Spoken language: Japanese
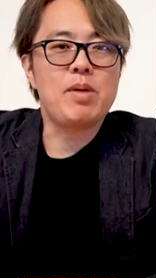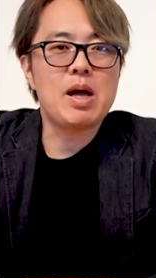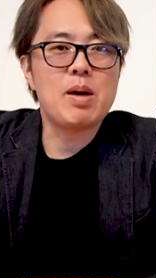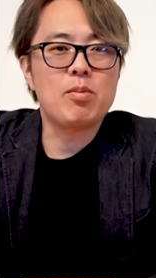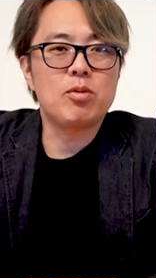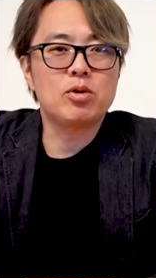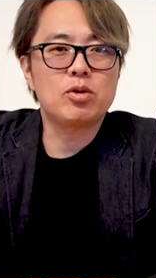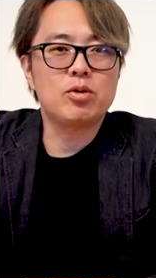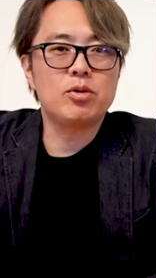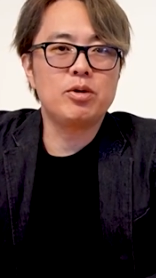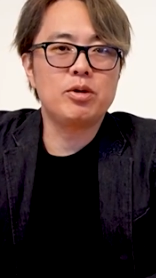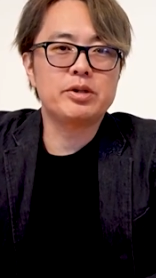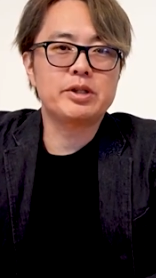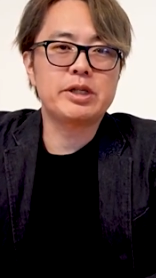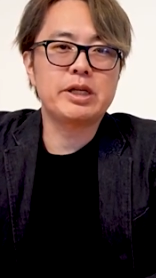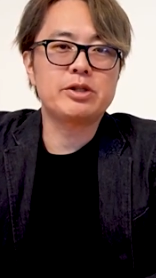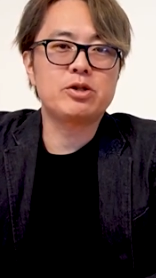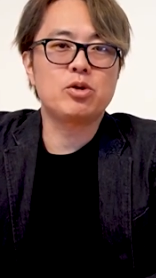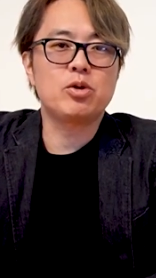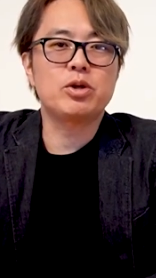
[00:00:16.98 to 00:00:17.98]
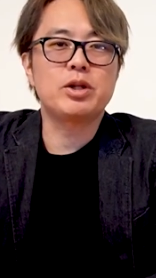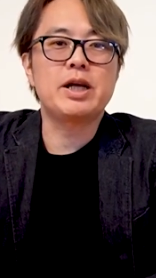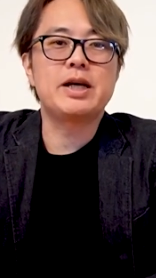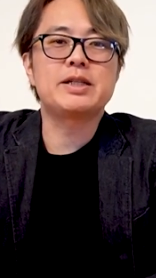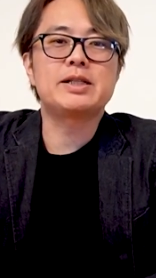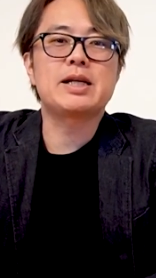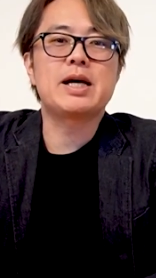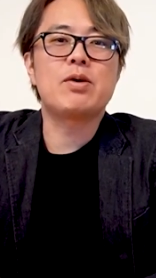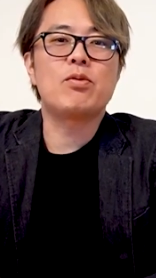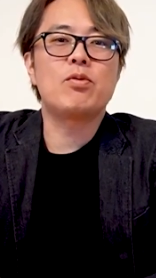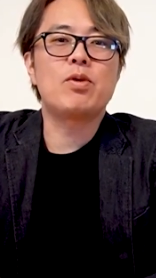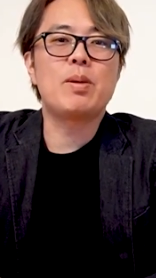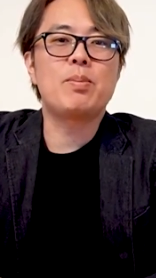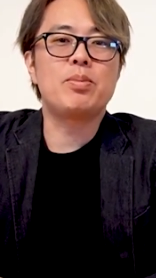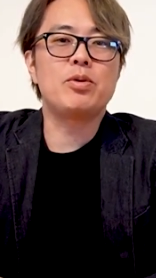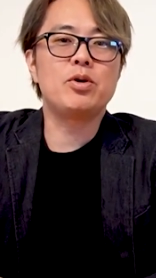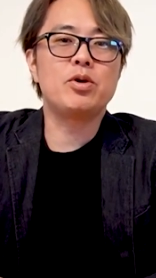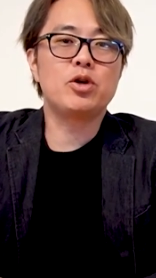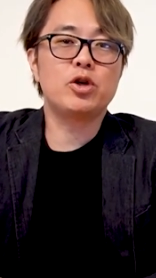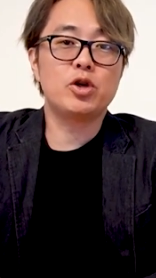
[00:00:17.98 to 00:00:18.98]
宮本宇之助商店さんは
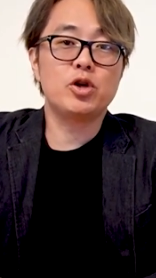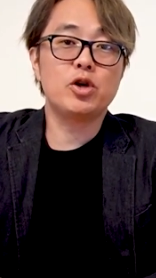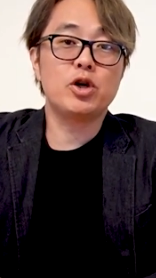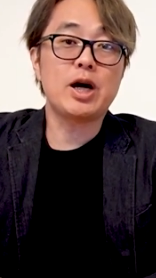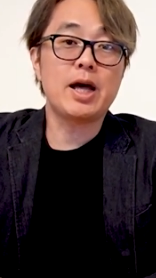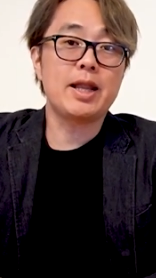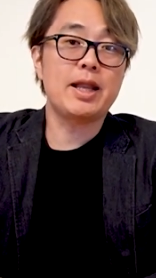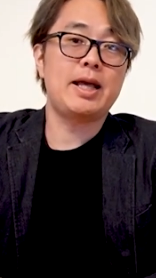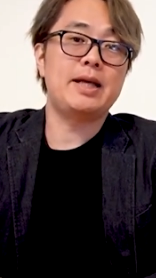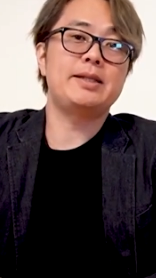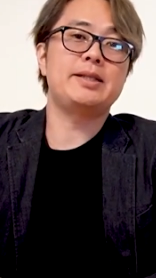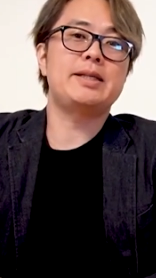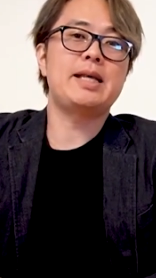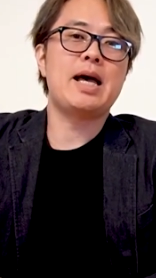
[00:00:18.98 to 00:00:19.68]
文久元年